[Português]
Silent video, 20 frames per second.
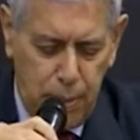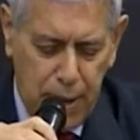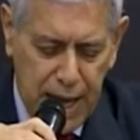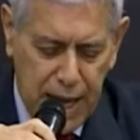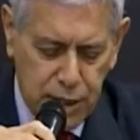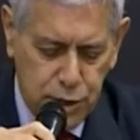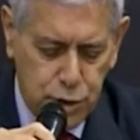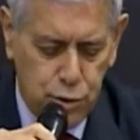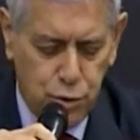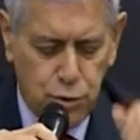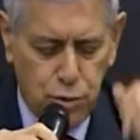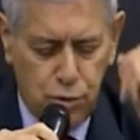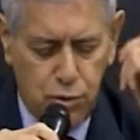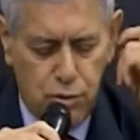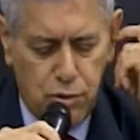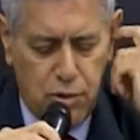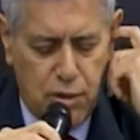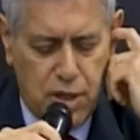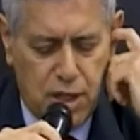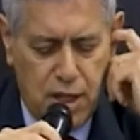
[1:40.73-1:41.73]

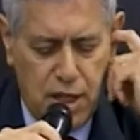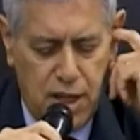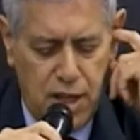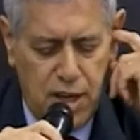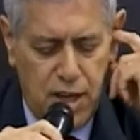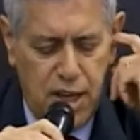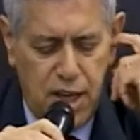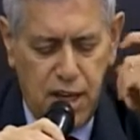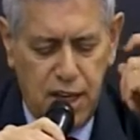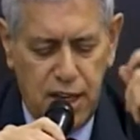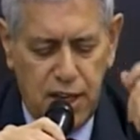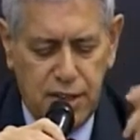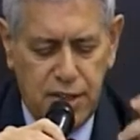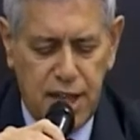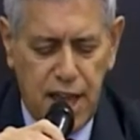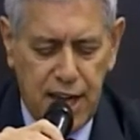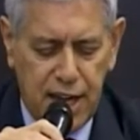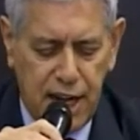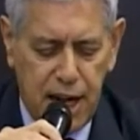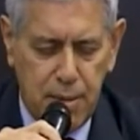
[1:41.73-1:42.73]
Peço que
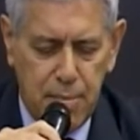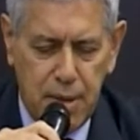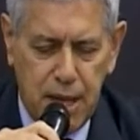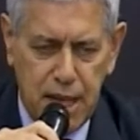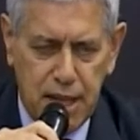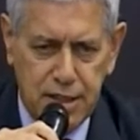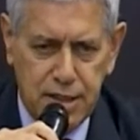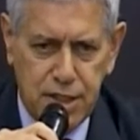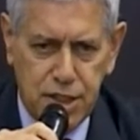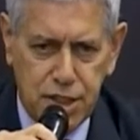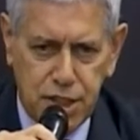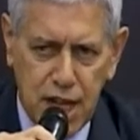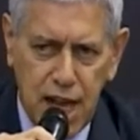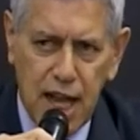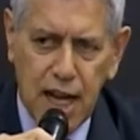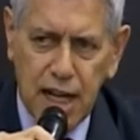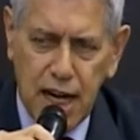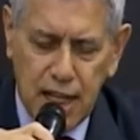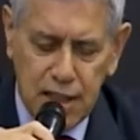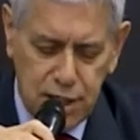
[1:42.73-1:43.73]
integre a mesa e
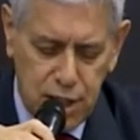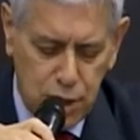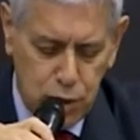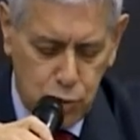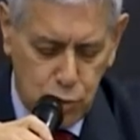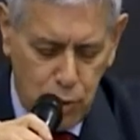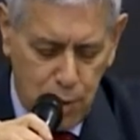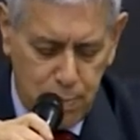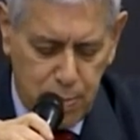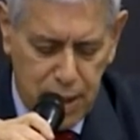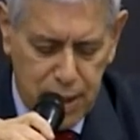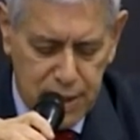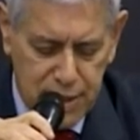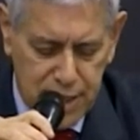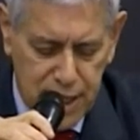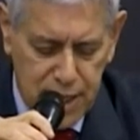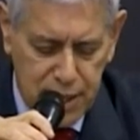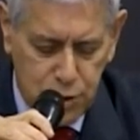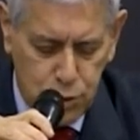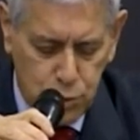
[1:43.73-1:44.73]
já agradeço sua
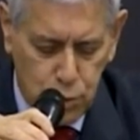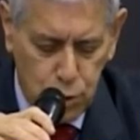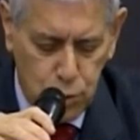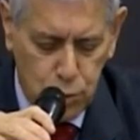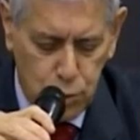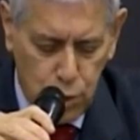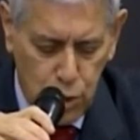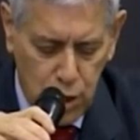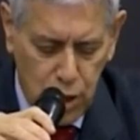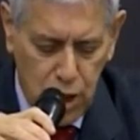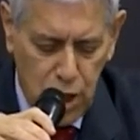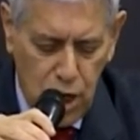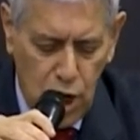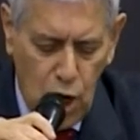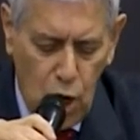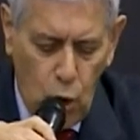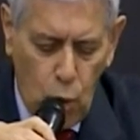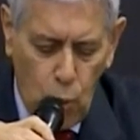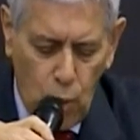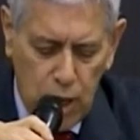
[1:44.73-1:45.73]
presença, doutor
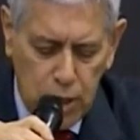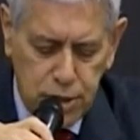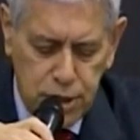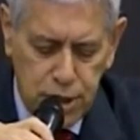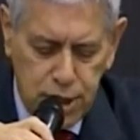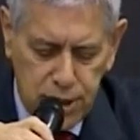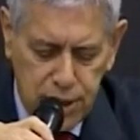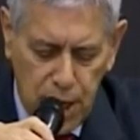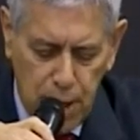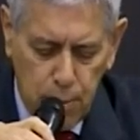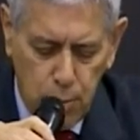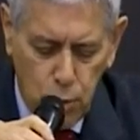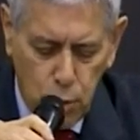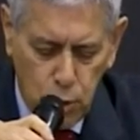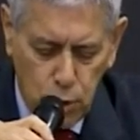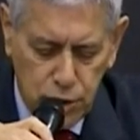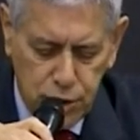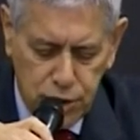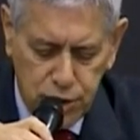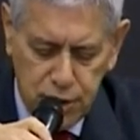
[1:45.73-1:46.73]
Oadida
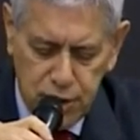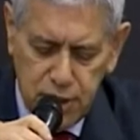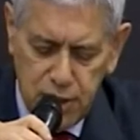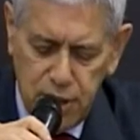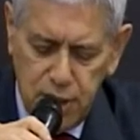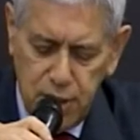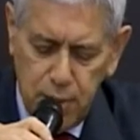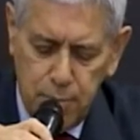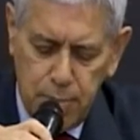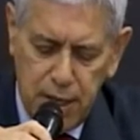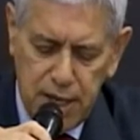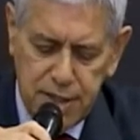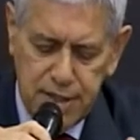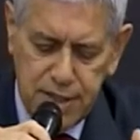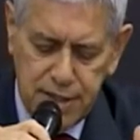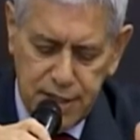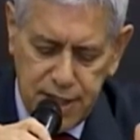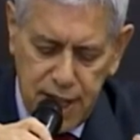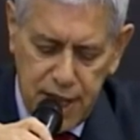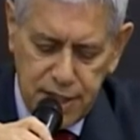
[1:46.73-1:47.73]
Mus,
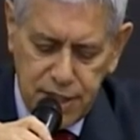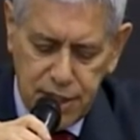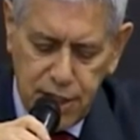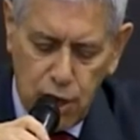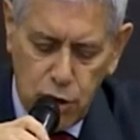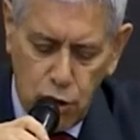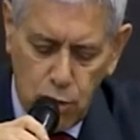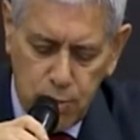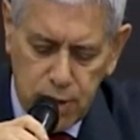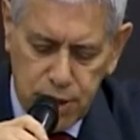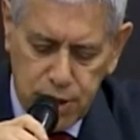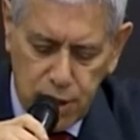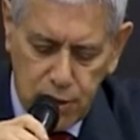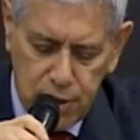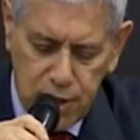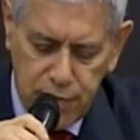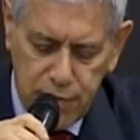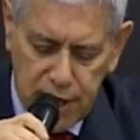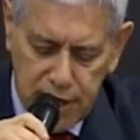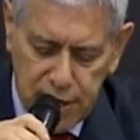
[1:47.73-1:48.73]
presidente da
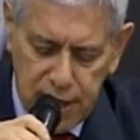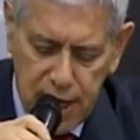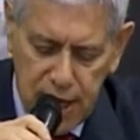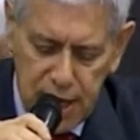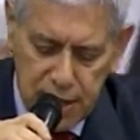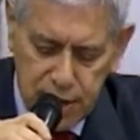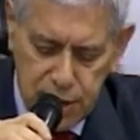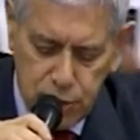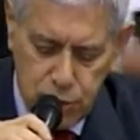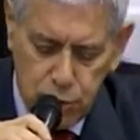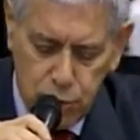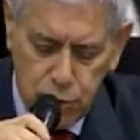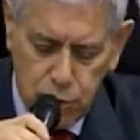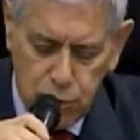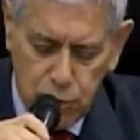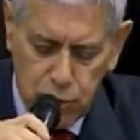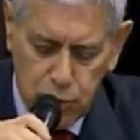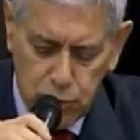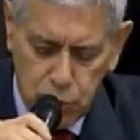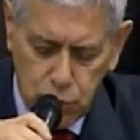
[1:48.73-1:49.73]
Comissão da Verdade
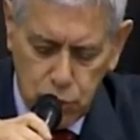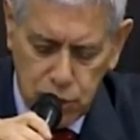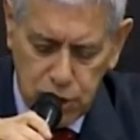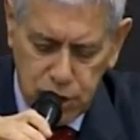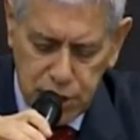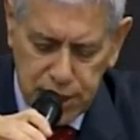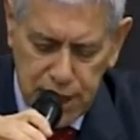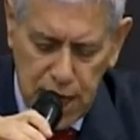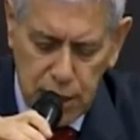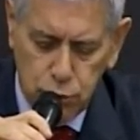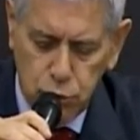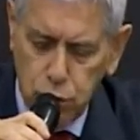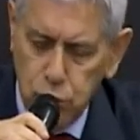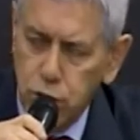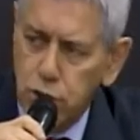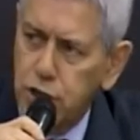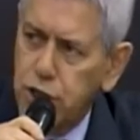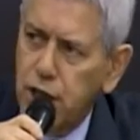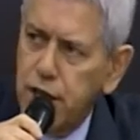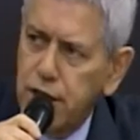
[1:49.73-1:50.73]
do, do Estado do
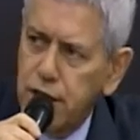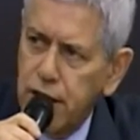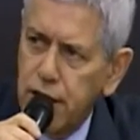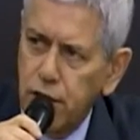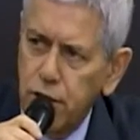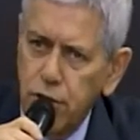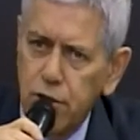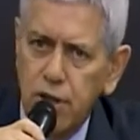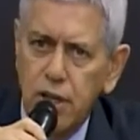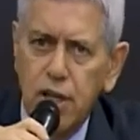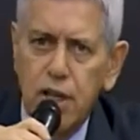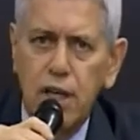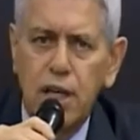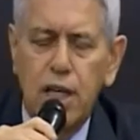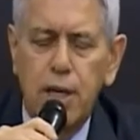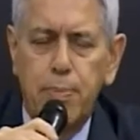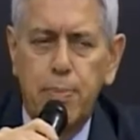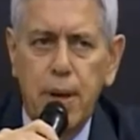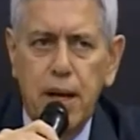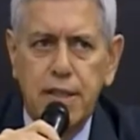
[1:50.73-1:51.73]
Rio de Janeiro
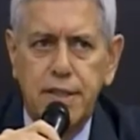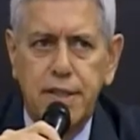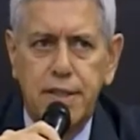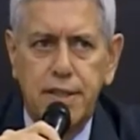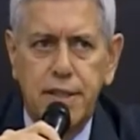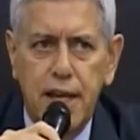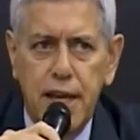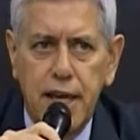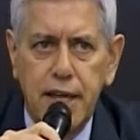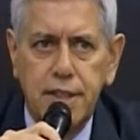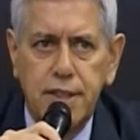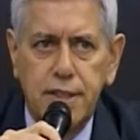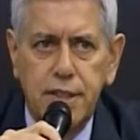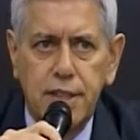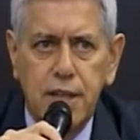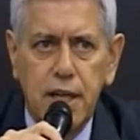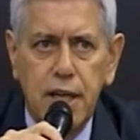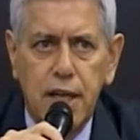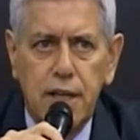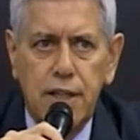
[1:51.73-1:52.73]
e
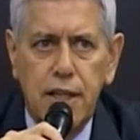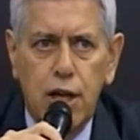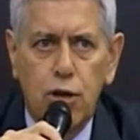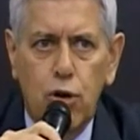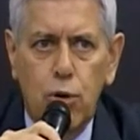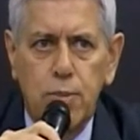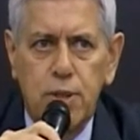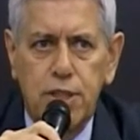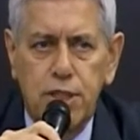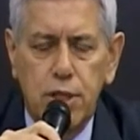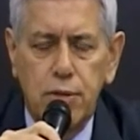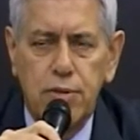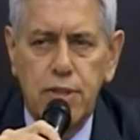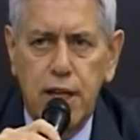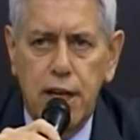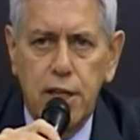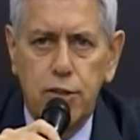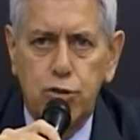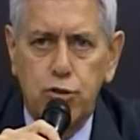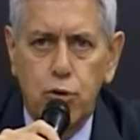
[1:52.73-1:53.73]
presidente da Comissão de
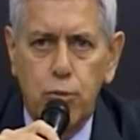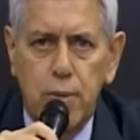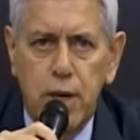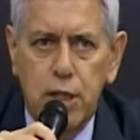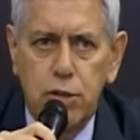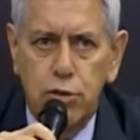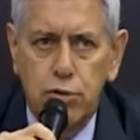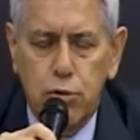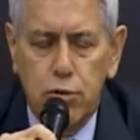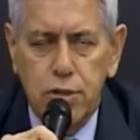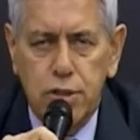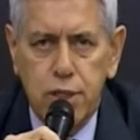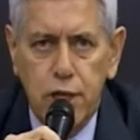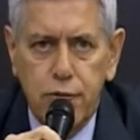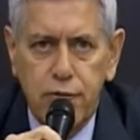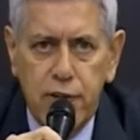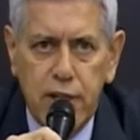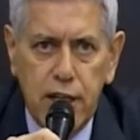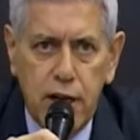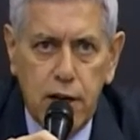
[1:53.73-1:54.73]
Direitos Humanos do
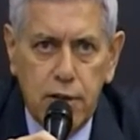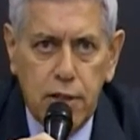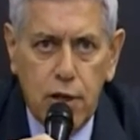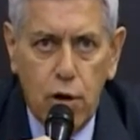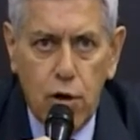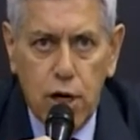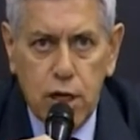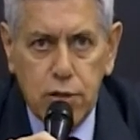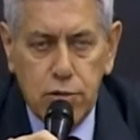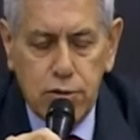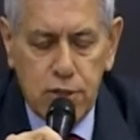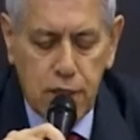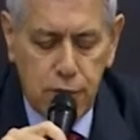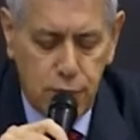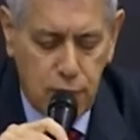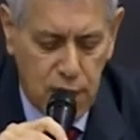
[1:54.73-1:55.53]
Conselho Federal da Ordem dos